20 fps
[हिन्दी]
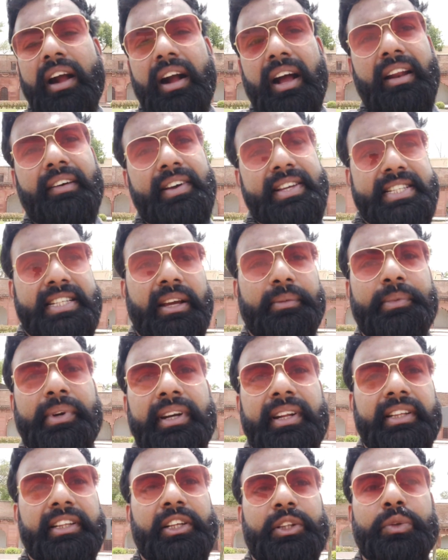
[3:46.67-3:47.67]
कारावास टाइप का
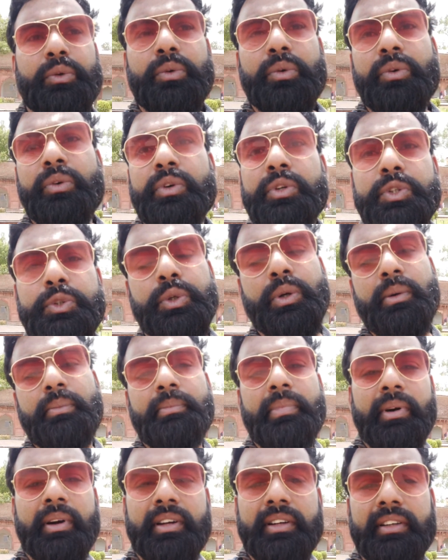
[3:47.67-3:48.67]
नहीं था तो जो
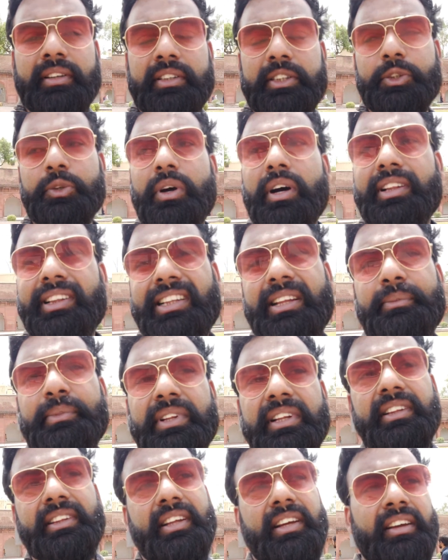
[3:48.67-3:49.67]
जो अंतिम
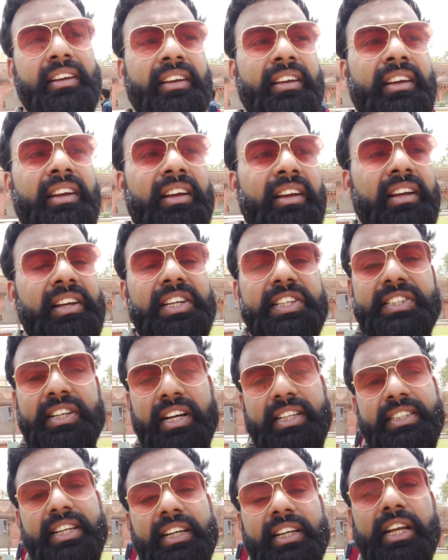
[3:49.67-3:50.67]
दिन थे
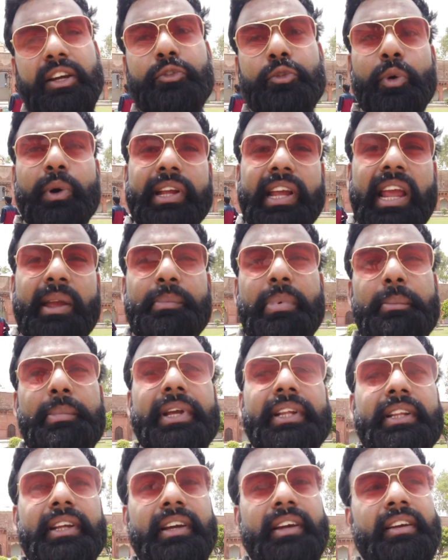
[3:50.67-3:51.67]
शाहजहाँ के वो यहीं पे
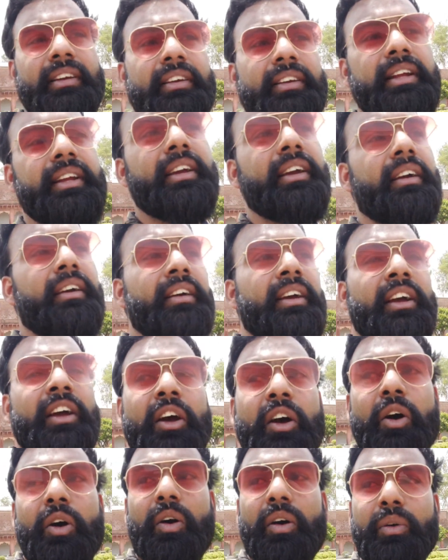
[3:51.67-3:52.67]
बीते ठीक है
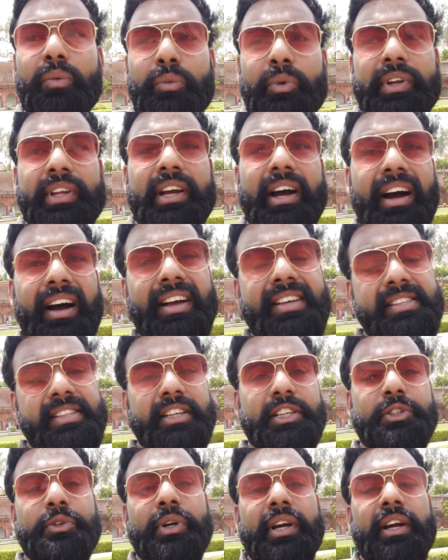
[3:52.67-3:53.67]
और वो यहाँ
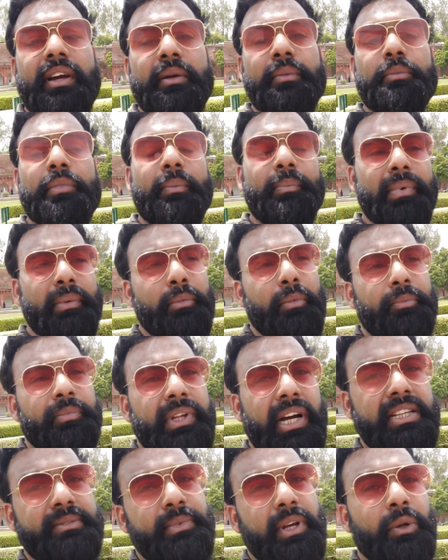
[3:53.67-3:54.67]
से जो है अपने
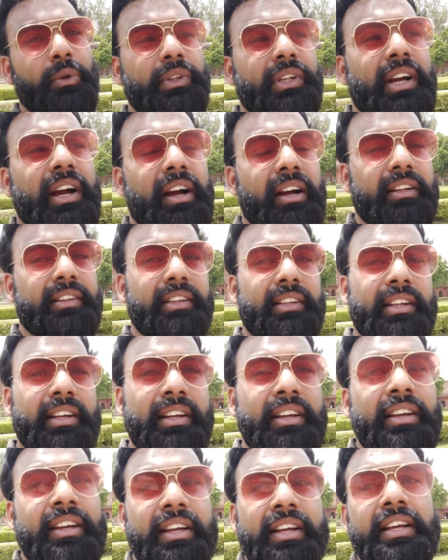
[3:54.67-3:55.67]
मुमताज़ महल को देखा करते थे
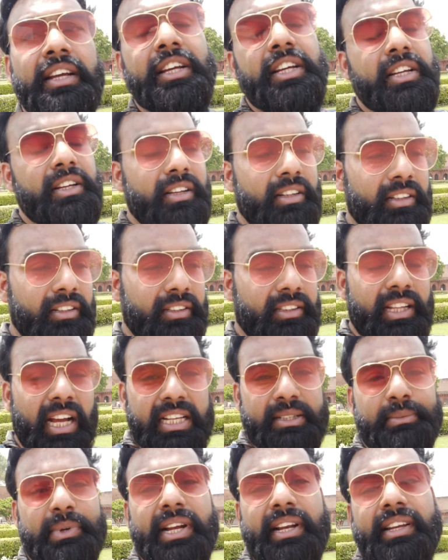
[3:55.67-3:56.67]

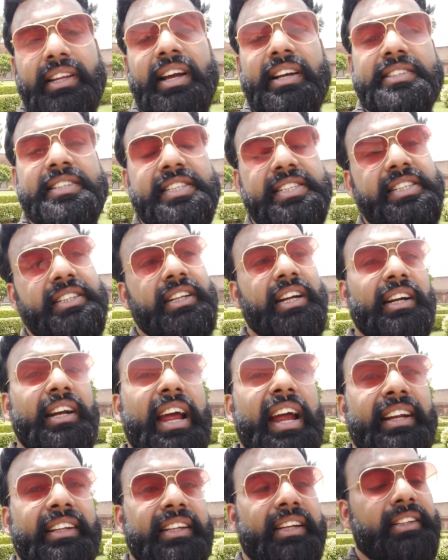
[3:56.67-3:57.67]
ताजमहल यहाँ से सीधा
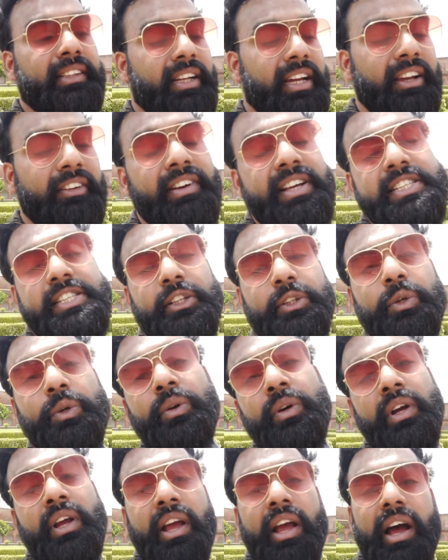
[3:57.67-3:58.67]
डायरेक्ट दिखता है वैसे तो
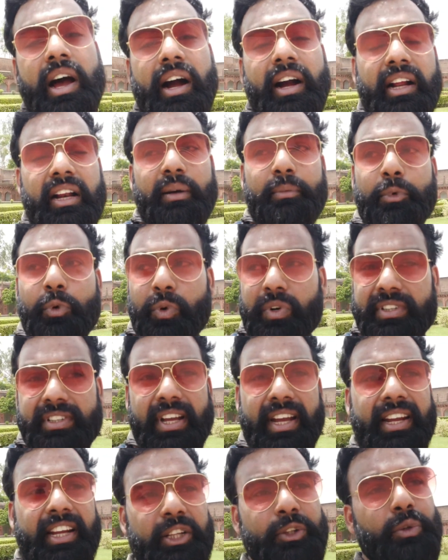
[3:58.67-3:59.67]
अगर आप रोड से
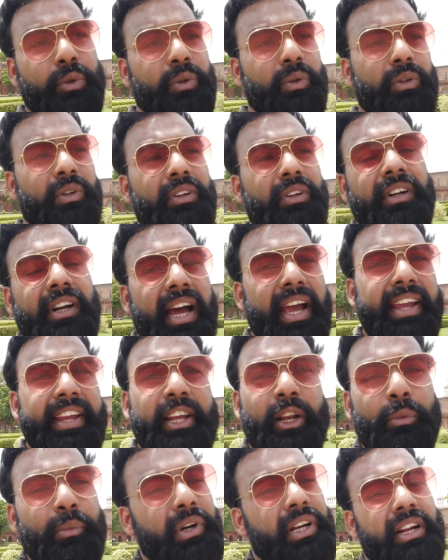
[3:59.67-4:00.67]
आएंगे तो ढाई
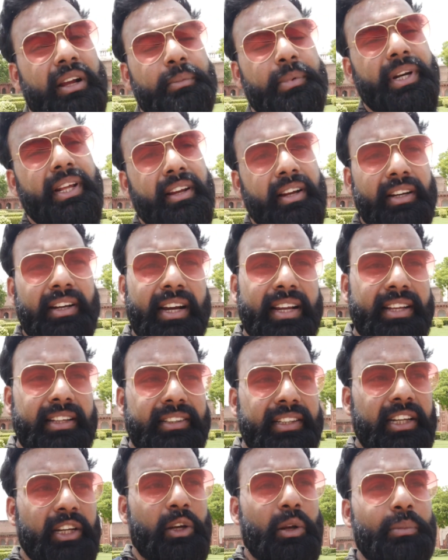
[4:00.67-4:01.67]
किलोमीटर का पड़ेगा ढाई या
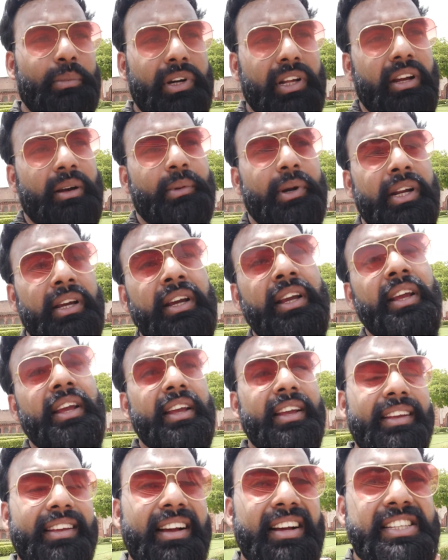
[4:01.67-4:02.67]
तीन किलोमीटर का
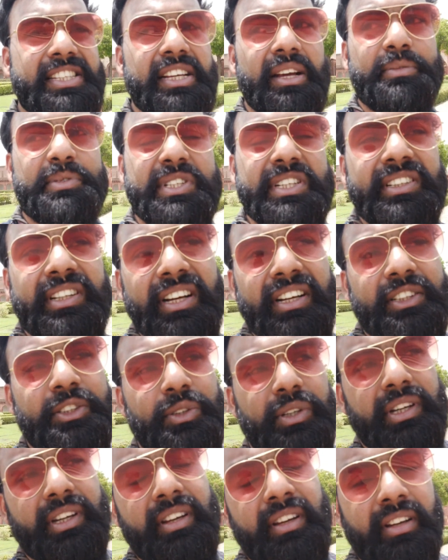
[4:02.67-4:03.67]
बट यहाँ से आप सीधा
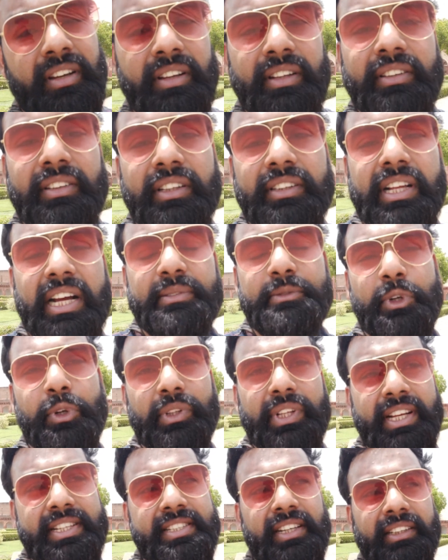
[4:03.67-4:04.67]
जो है ताजमहल को
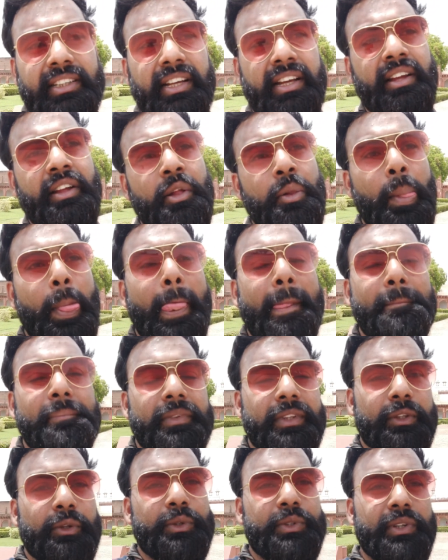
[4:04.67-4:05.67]
देख सकते
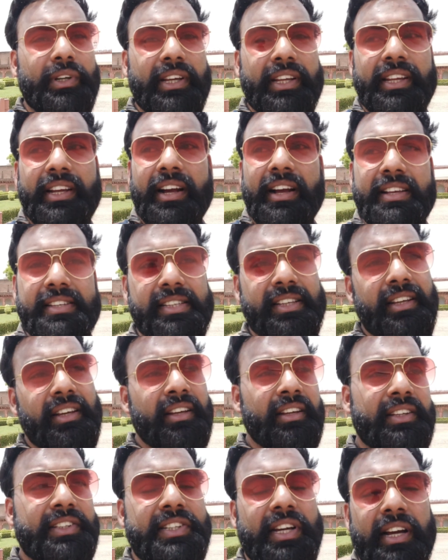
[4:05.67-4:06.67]
हैं तो जो है यहाँ से
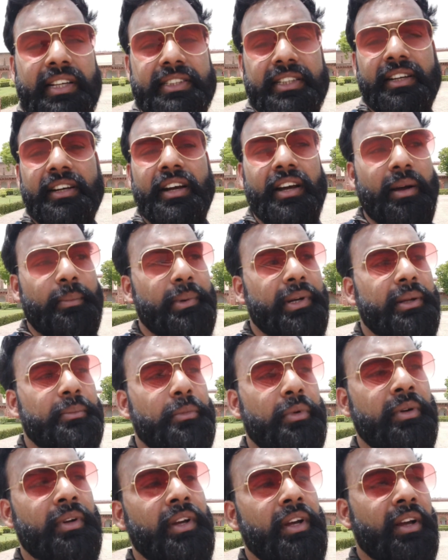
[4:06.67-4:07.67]
शाहजहाँ अपनी
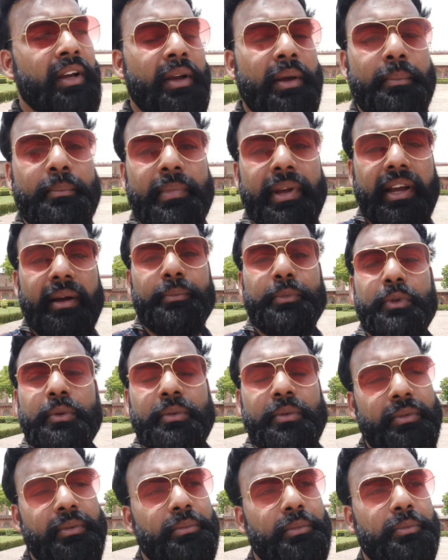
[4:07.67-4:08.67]
बेगम
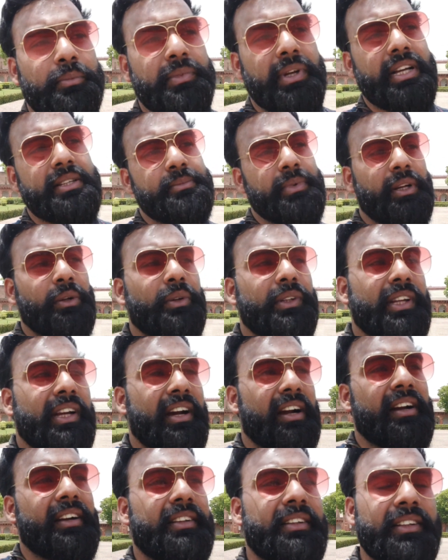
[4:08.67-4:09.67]
मुमताज़ महल को
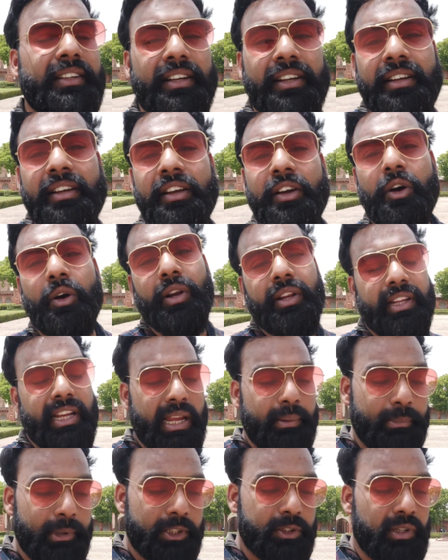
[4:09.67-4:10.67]
देखा करते थे और
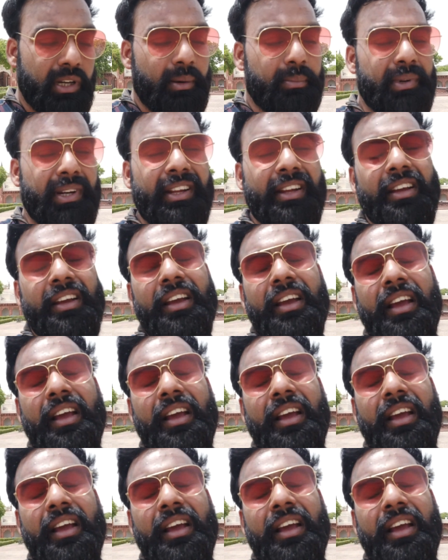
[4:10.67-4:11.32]
यहीं पे जो है अपनी